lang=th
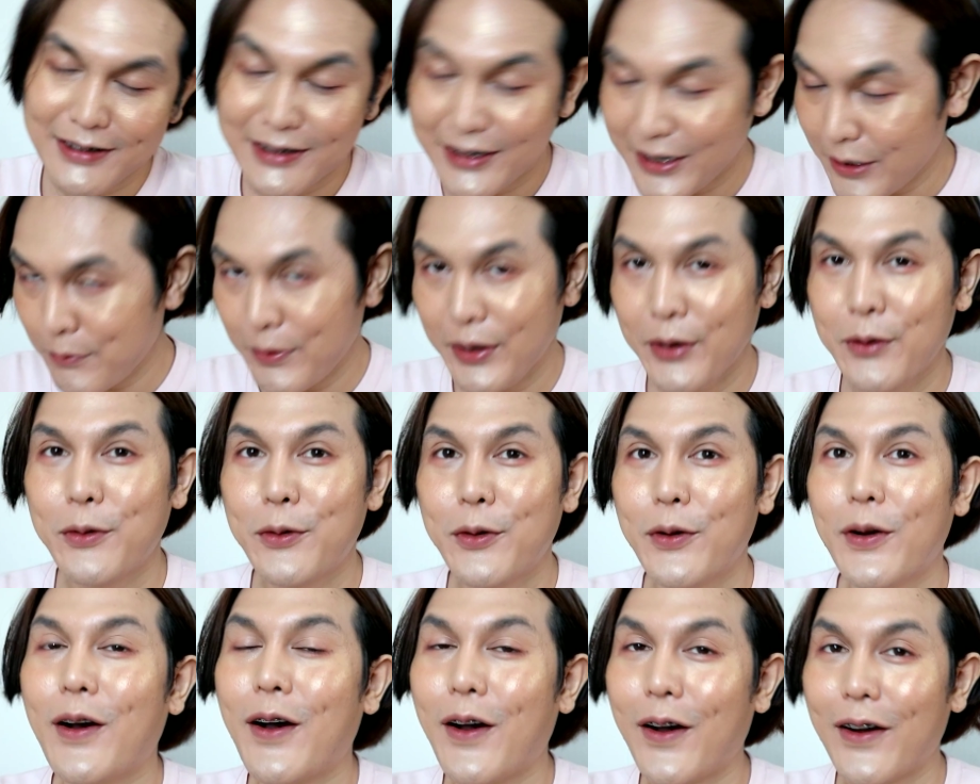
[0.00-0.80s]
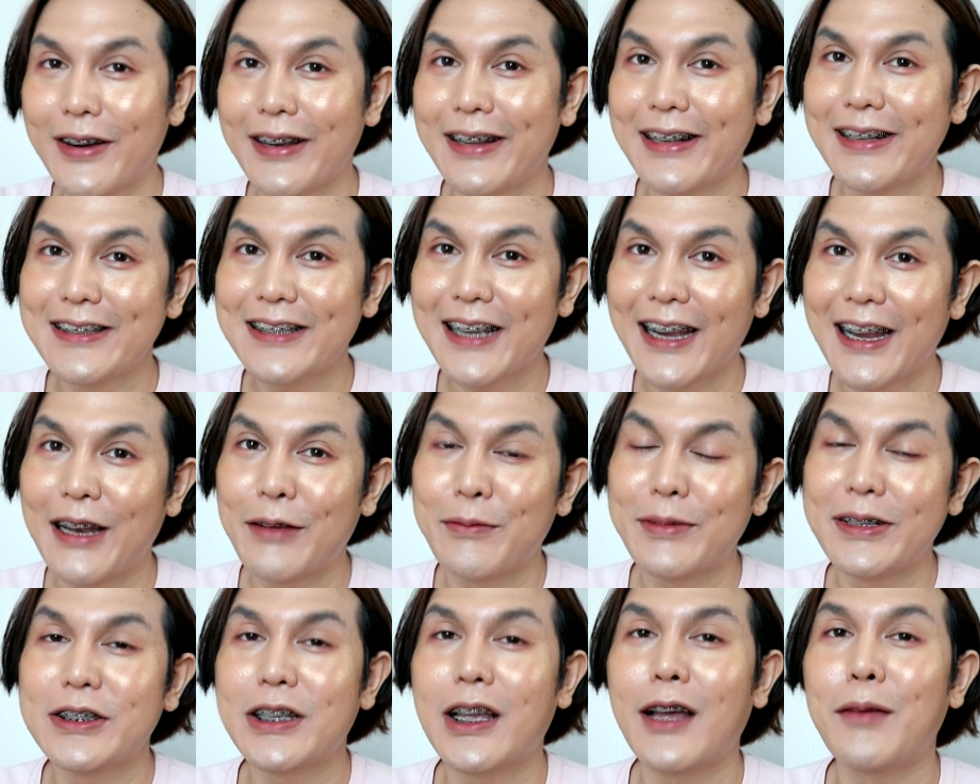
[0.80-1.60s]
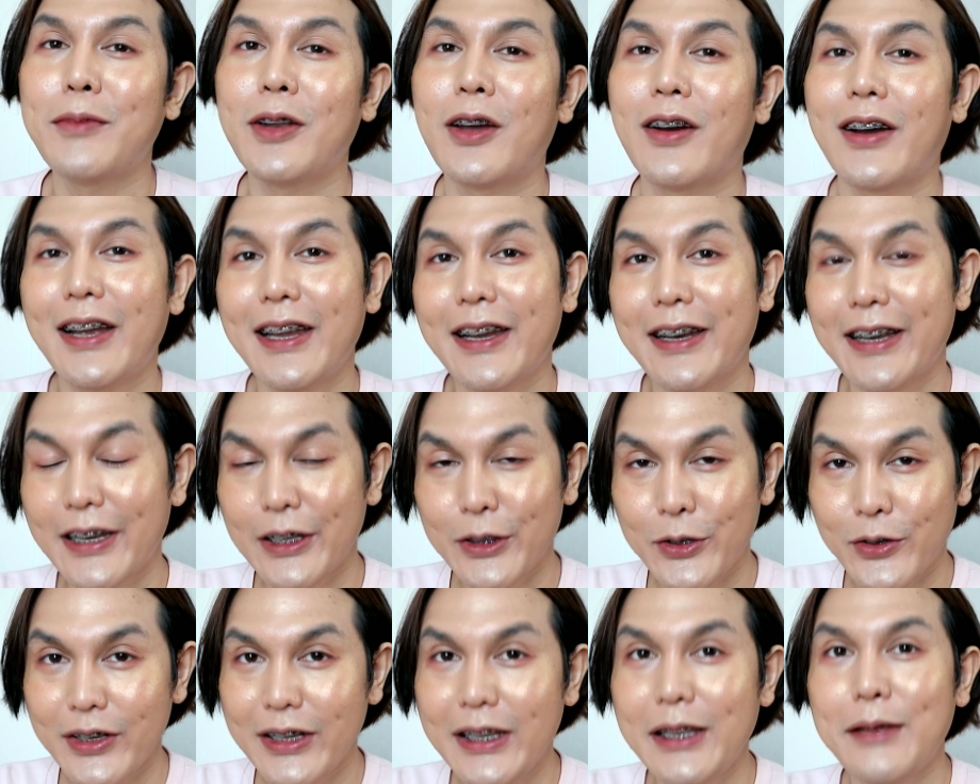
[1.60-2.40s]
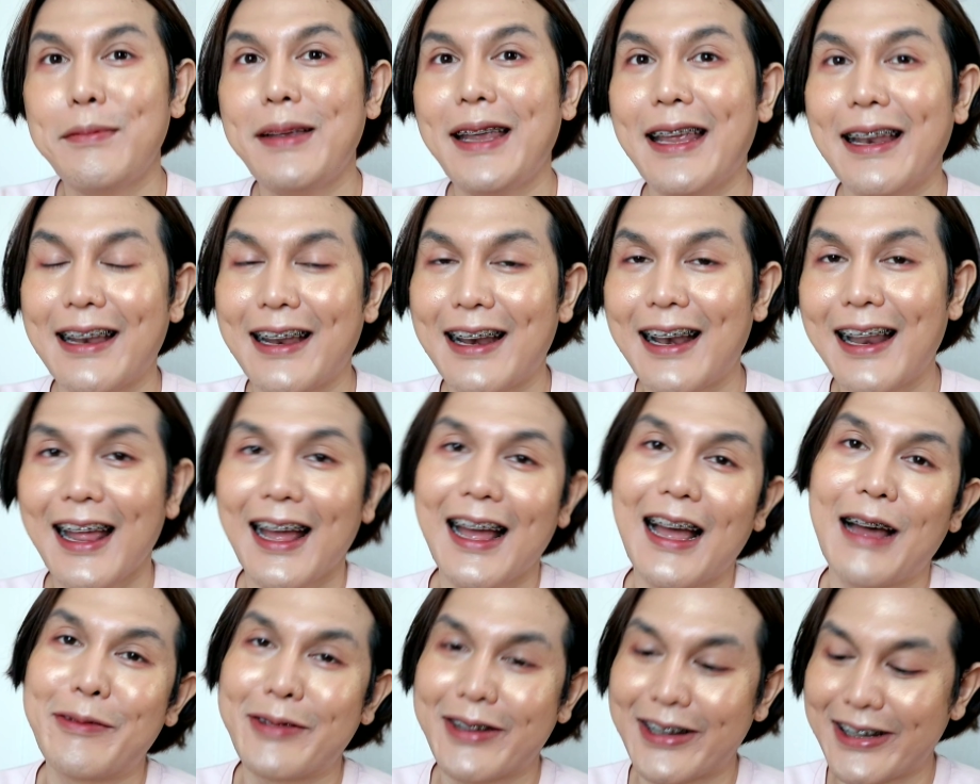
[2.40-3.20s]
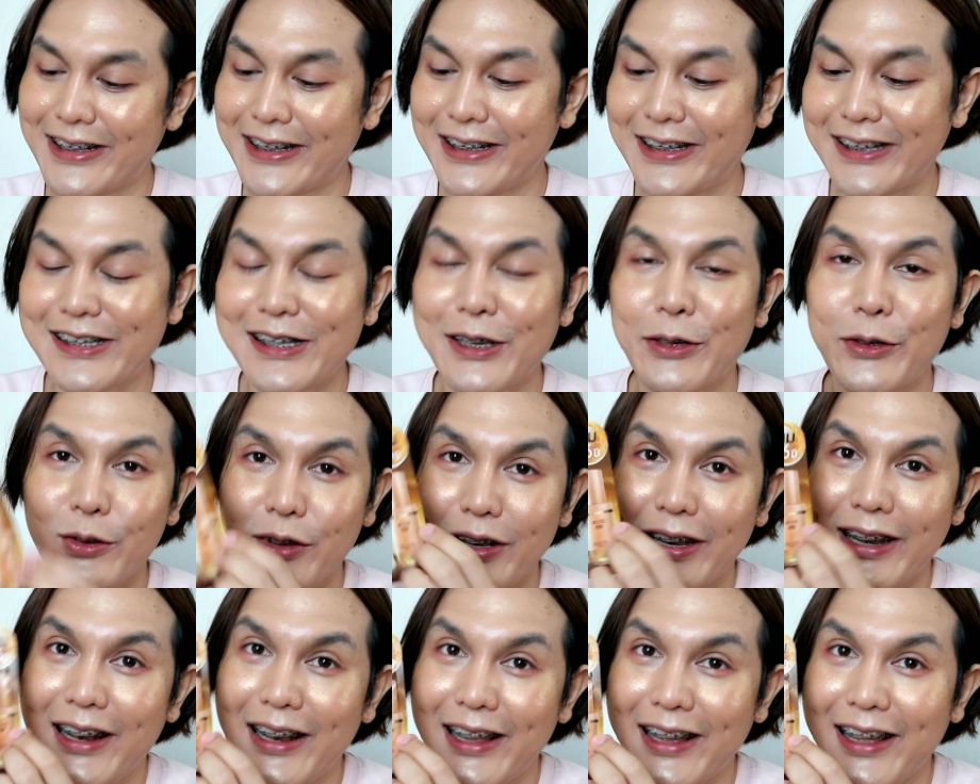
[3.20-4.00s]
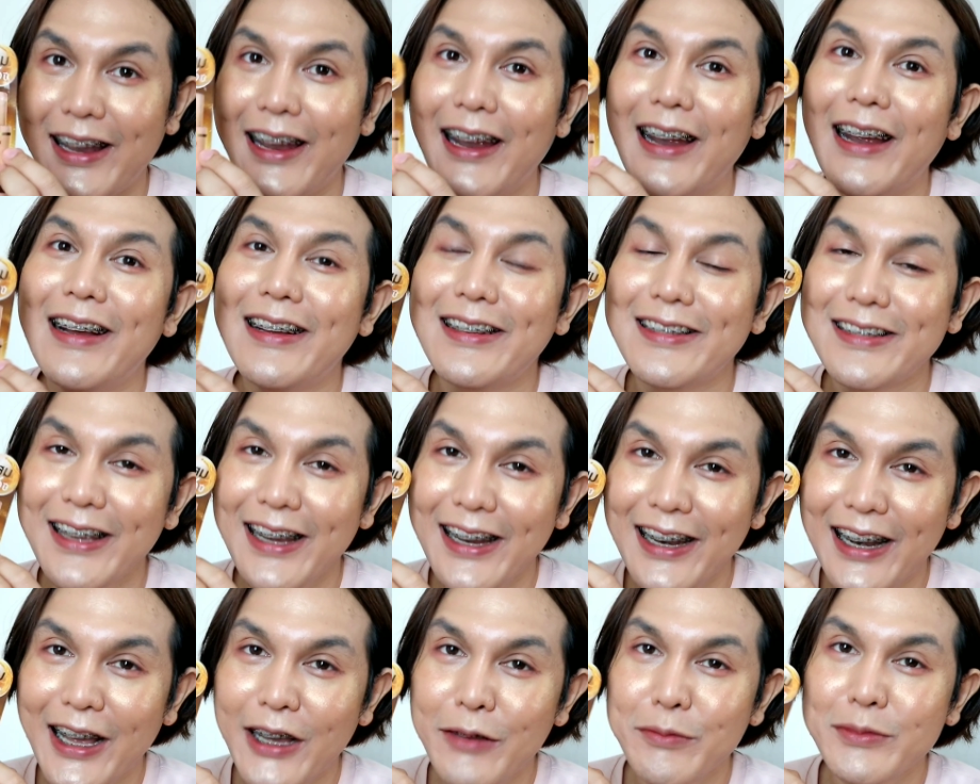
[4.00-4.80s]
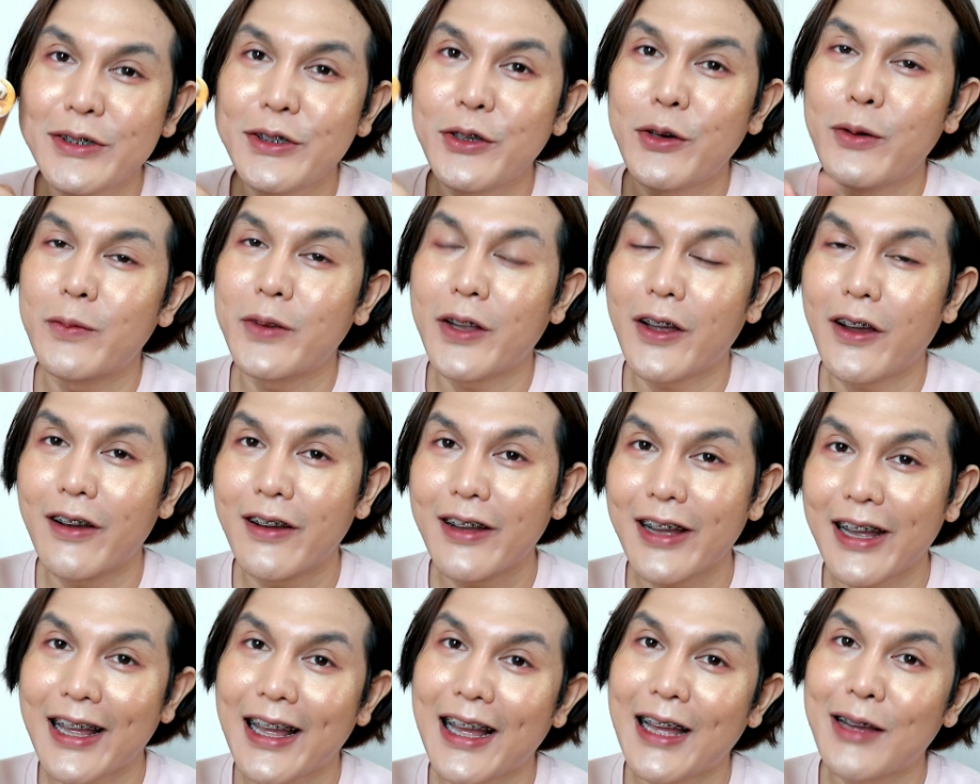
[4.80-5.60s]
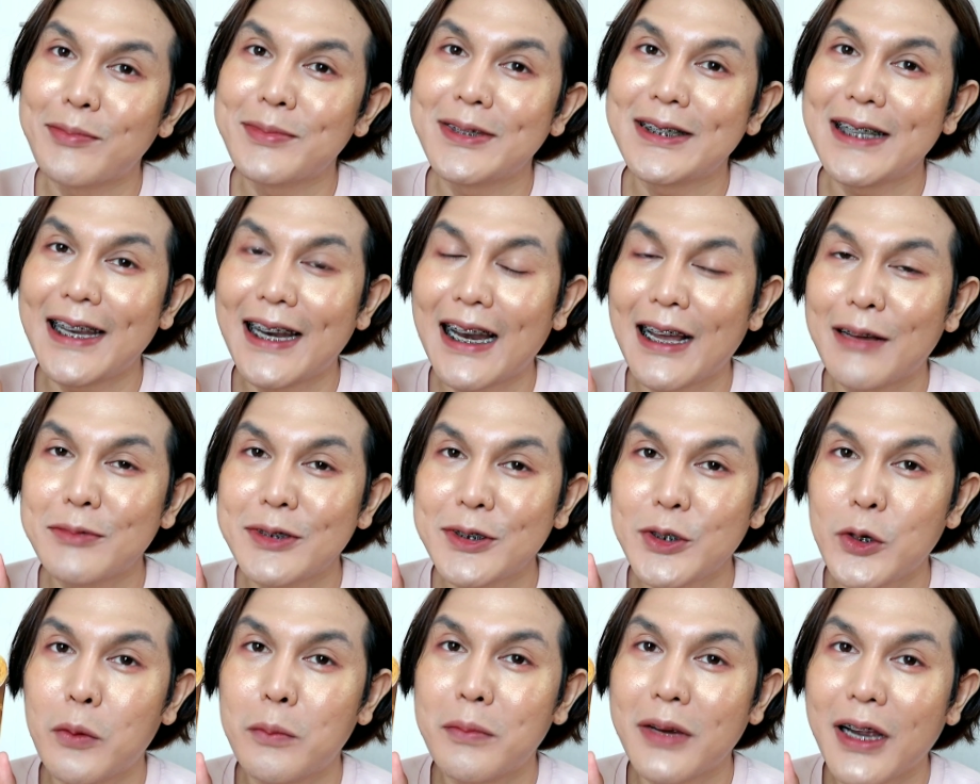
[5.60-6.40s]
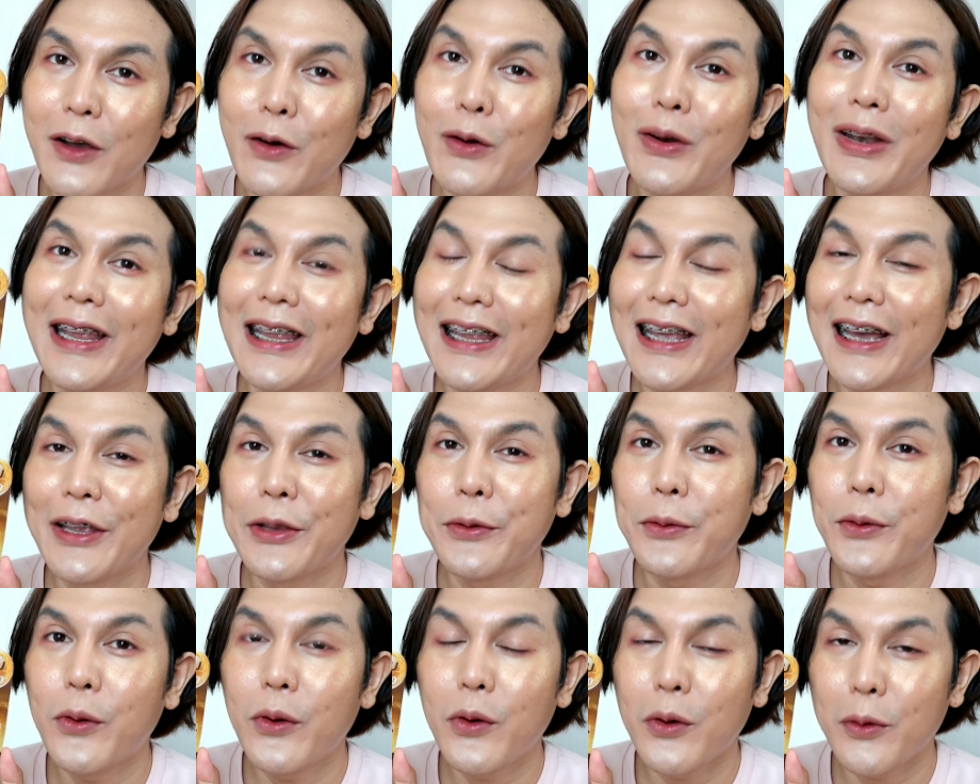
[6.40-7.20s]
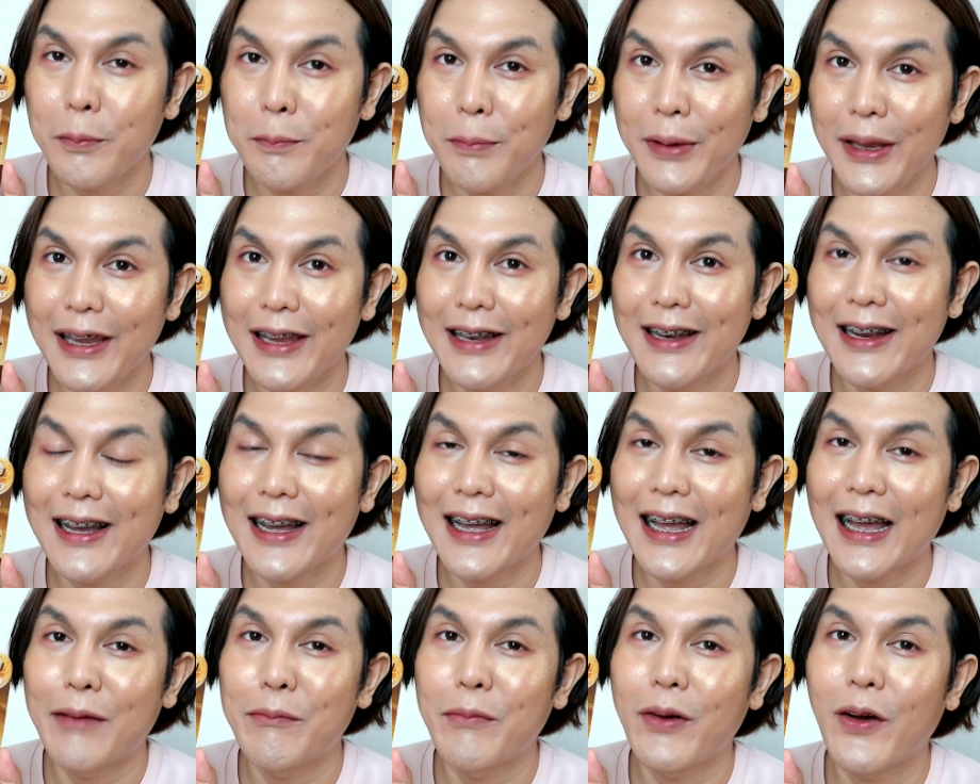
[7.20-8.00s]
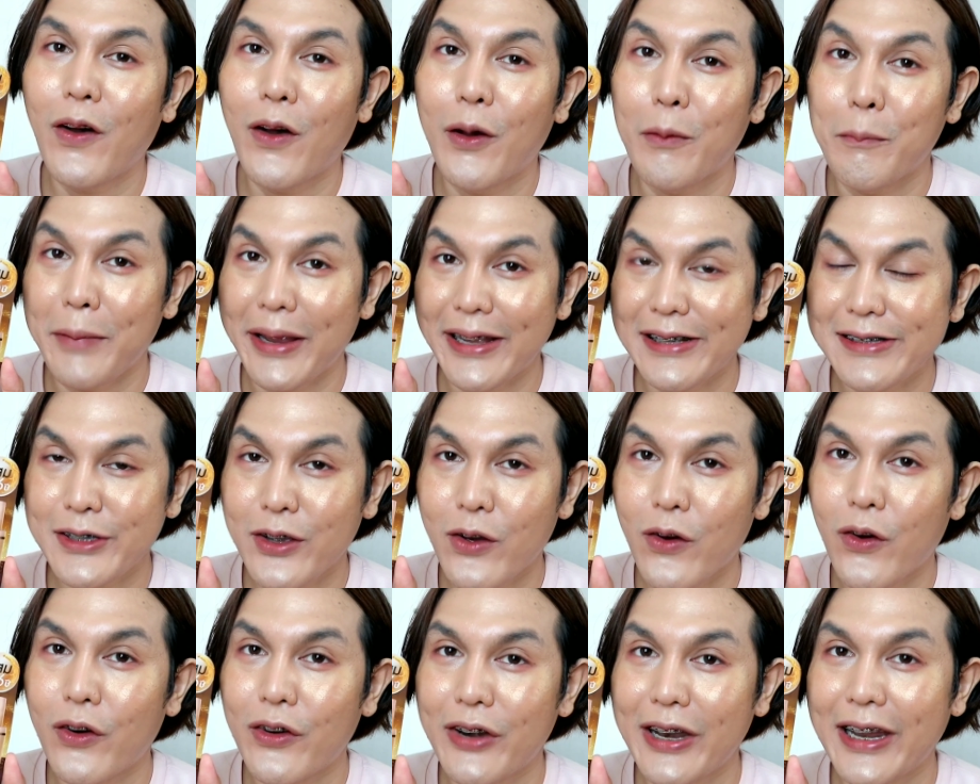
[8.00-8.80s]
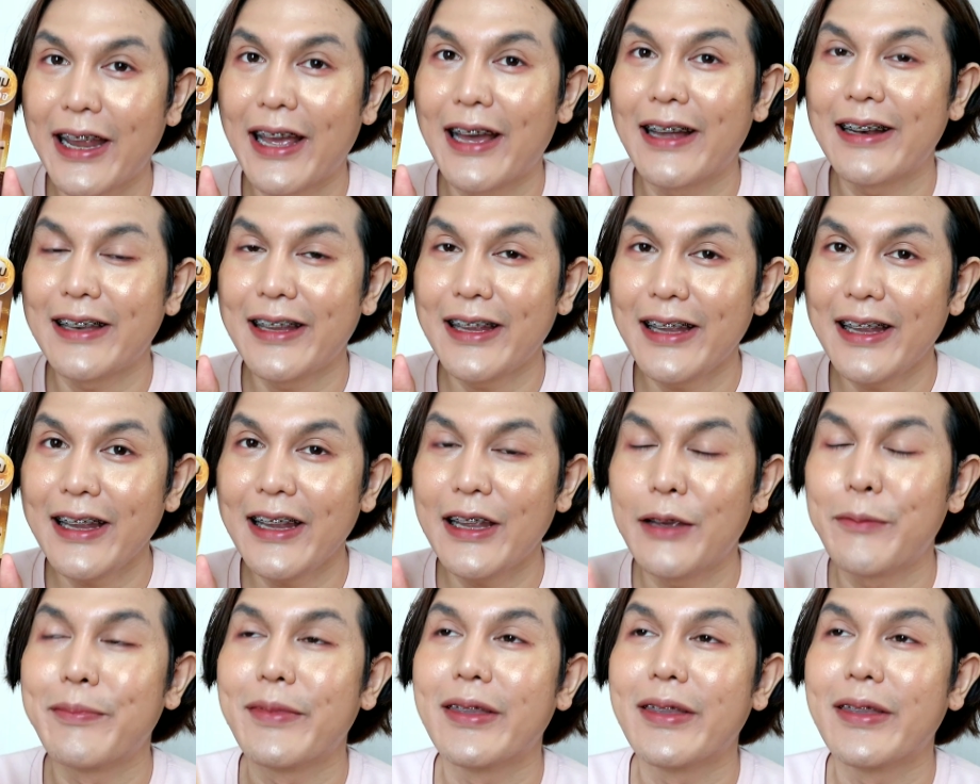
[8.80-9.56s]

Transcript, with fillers: รีวิวของที่ใช้แล้วไม่ชอบเนาะก็อย่างที่ต้นคลิปเห็นนั่นแหละครับก็คือเจ้าตัวนี้เลยเซรั่มสมทองคำเซรั่มสมเกาหลีอายุ6ปีนะครับของเบสคอเรียที่